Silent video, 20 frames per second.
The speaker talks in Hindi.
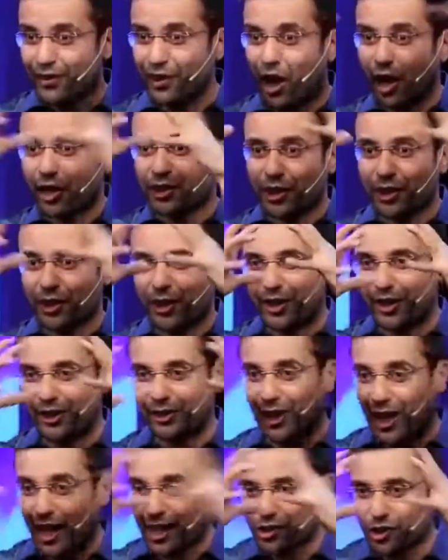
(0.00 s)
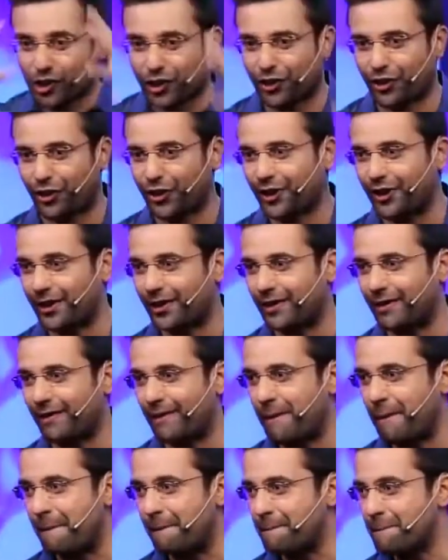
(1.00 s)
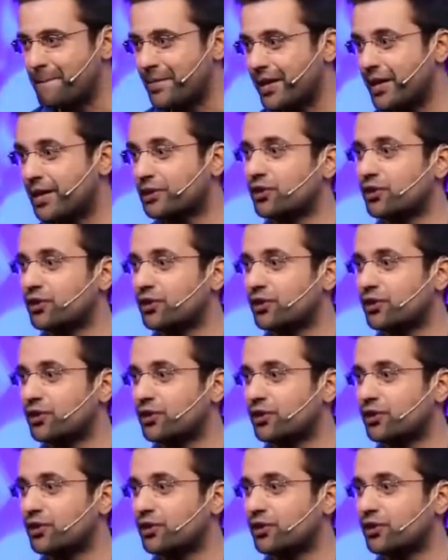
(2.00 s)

काट रहे हैं क्लैश कर रहे हैं